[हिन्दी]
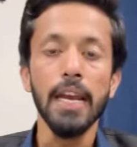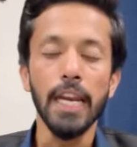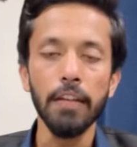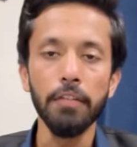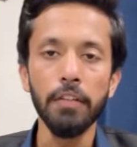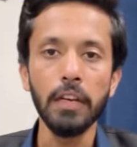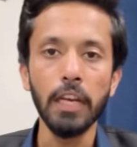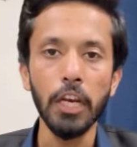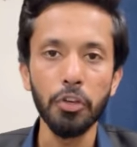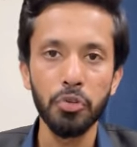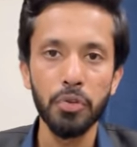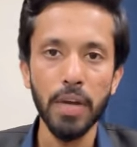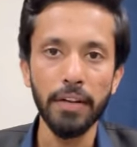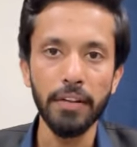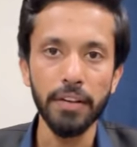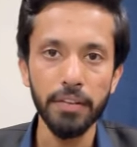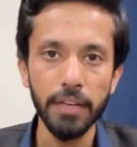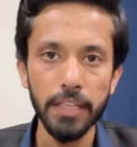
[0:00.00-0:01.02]
इवन के
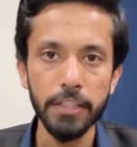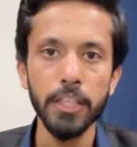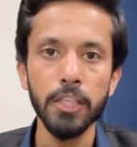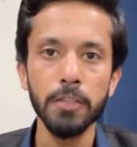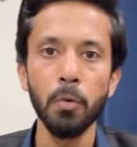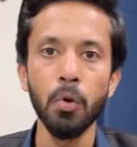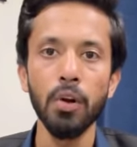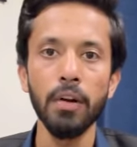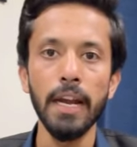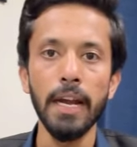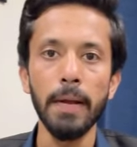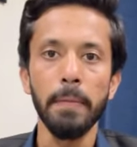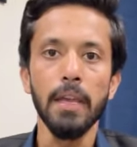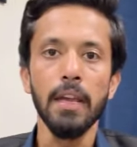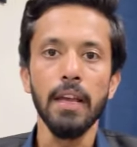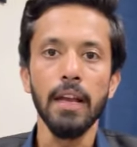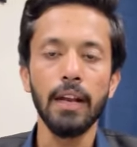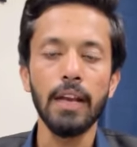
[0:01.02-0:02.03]
यूनाइटेड नेशंस बोल रहे
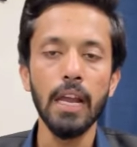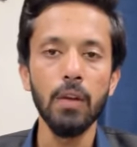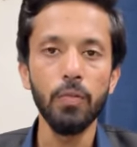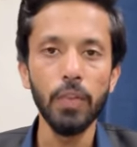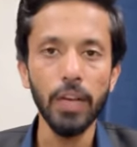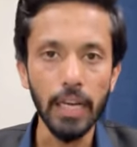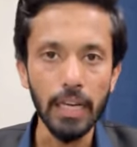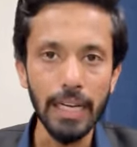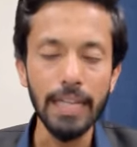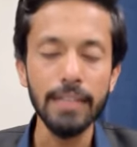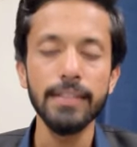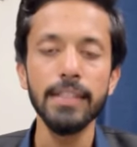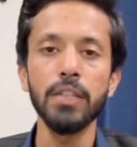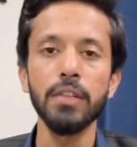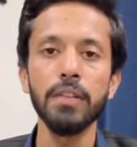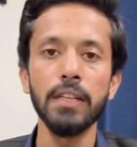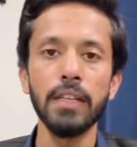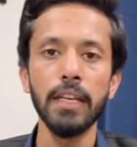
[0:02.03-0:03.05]
हैं कल विकी लीग्स ने
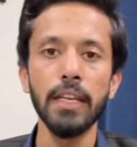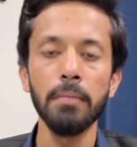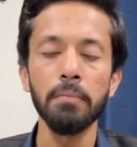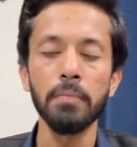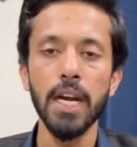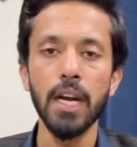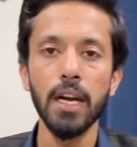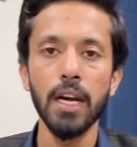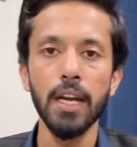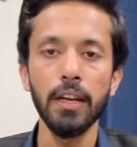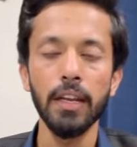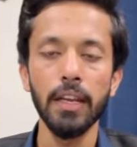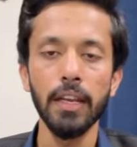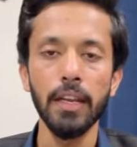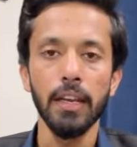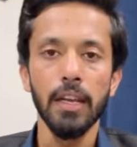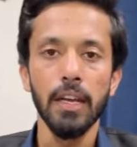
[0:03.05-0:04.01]
ट्वीट की इमरान खान के